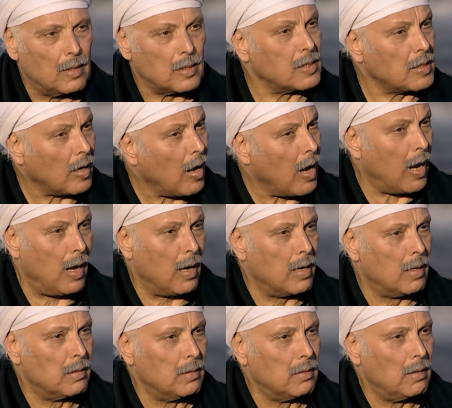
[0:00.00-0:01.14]
الصراحه
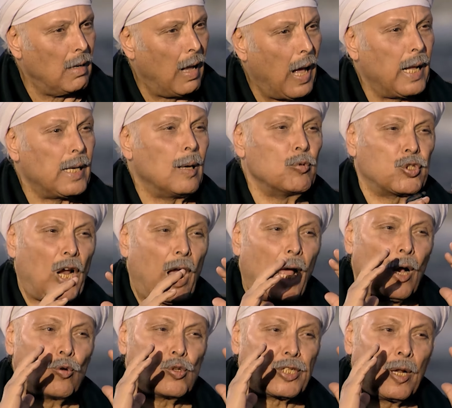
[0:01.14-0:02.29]
انا مش
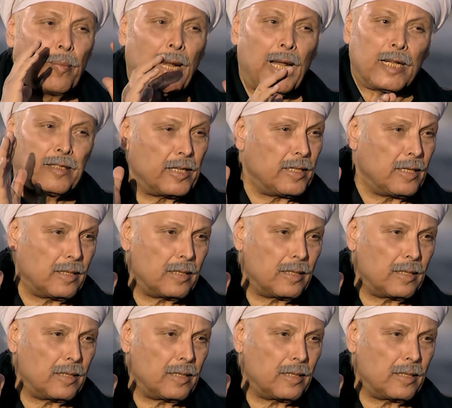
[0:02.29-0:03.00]
عاوز البلد دي